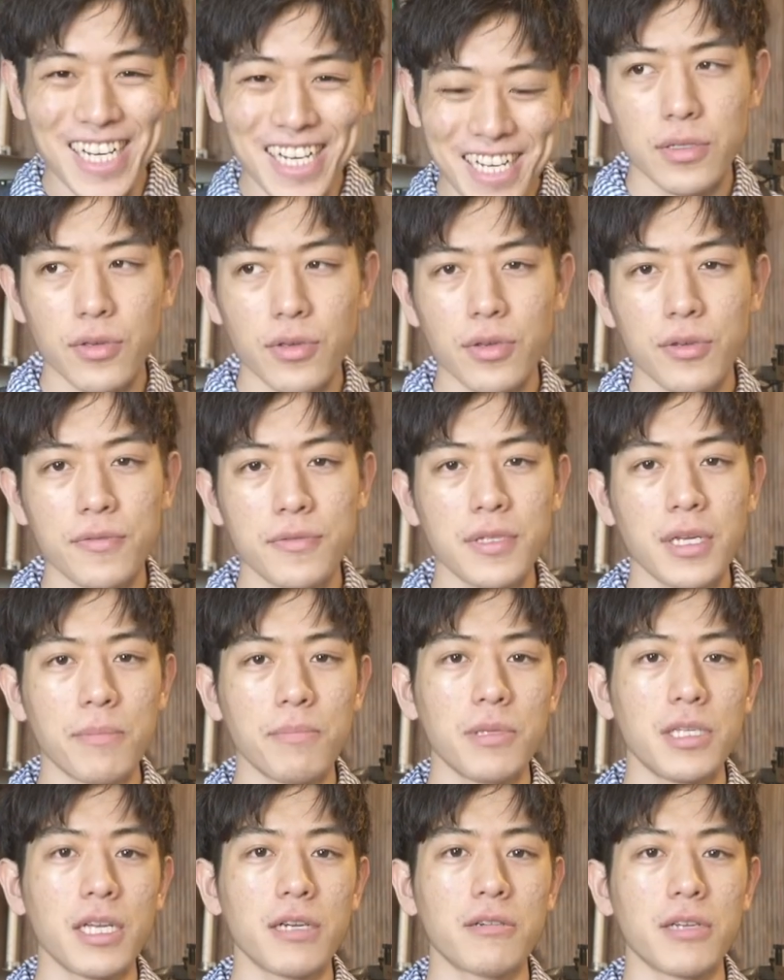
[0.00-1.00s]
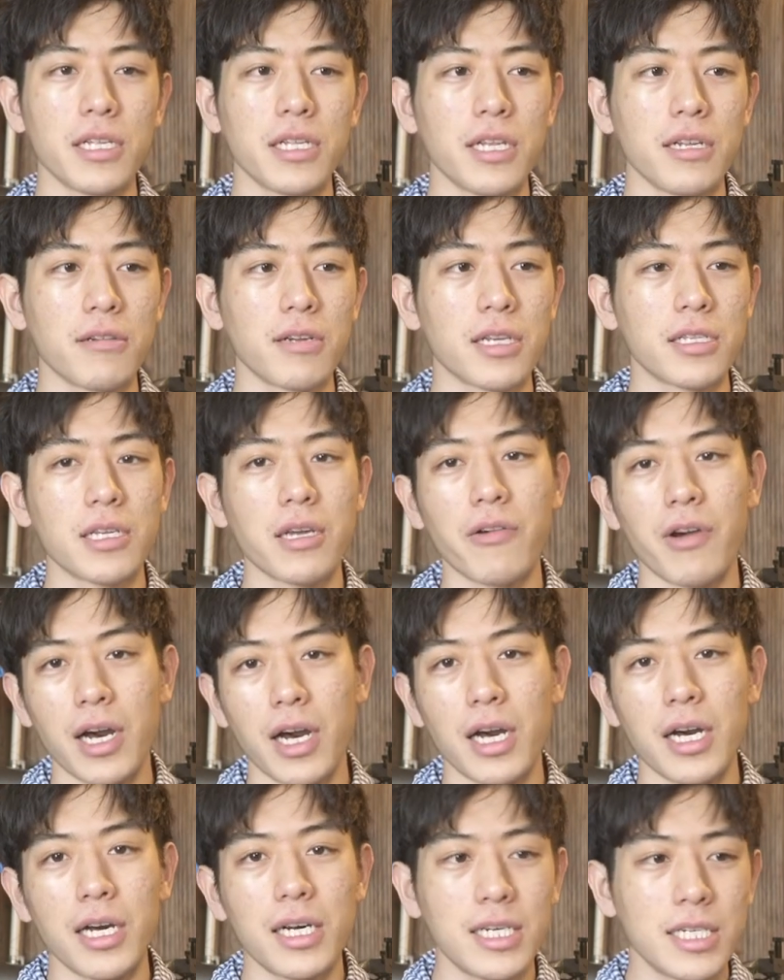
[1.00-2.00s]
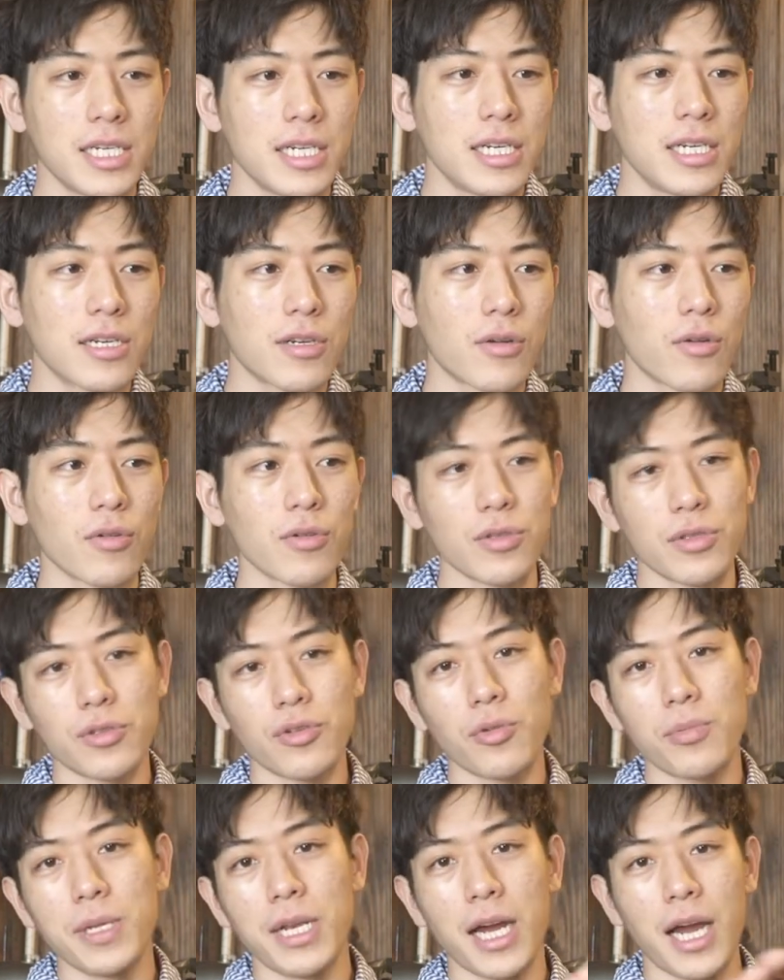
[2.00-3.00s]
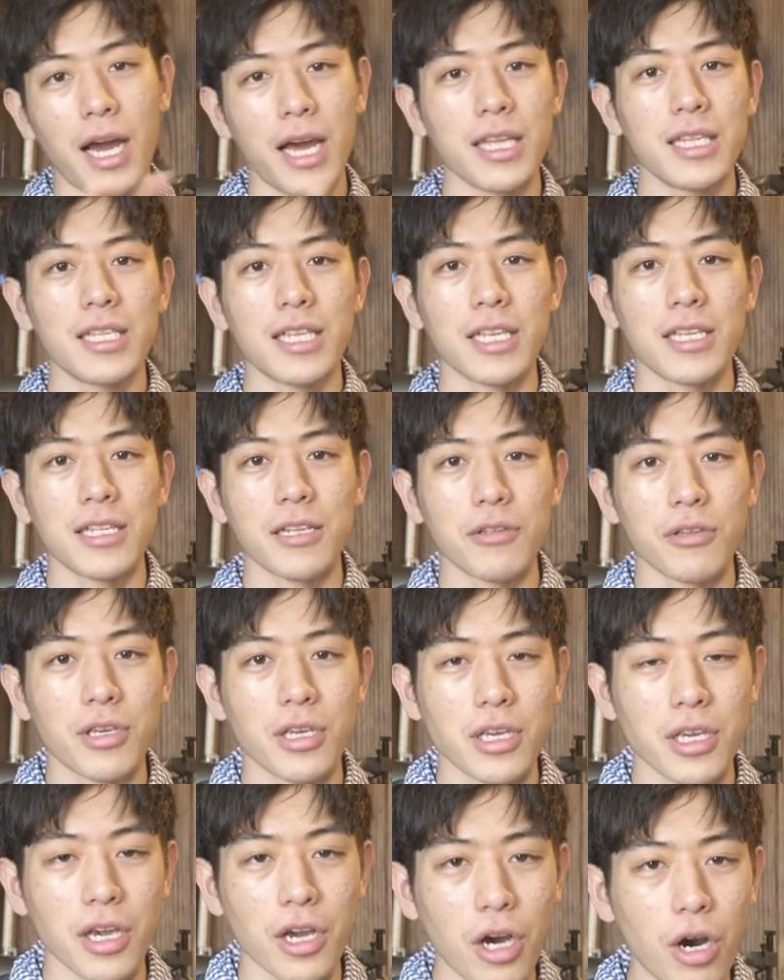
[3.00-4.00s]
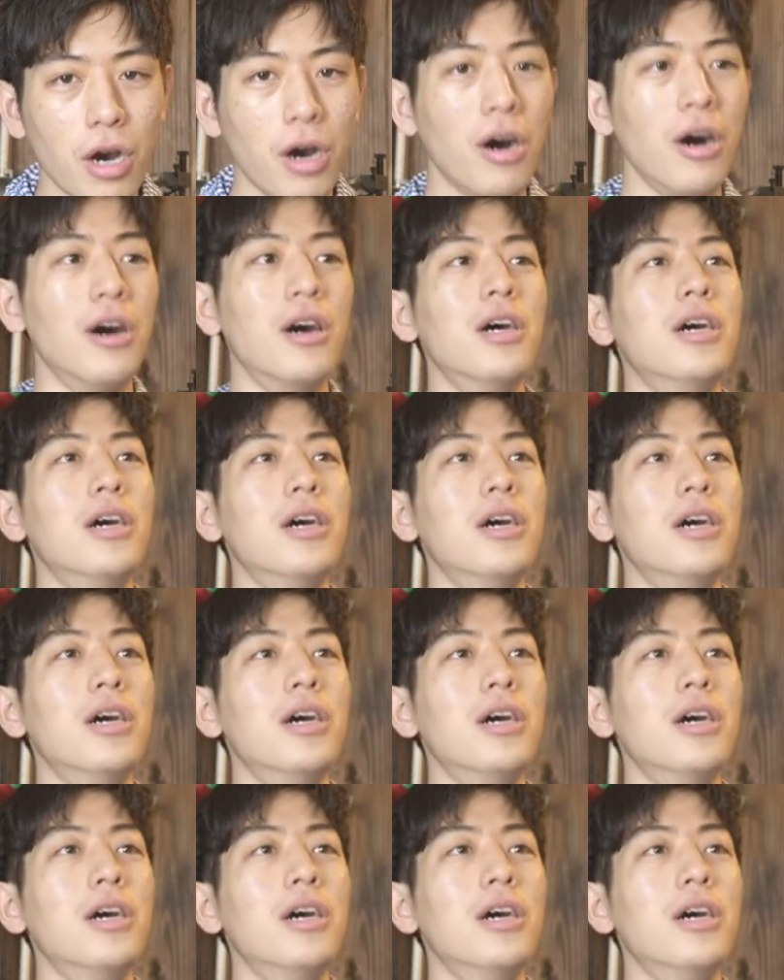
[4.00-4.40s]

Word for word: そういう普段見てくれてる方はこう扉入ってきた時に「あ、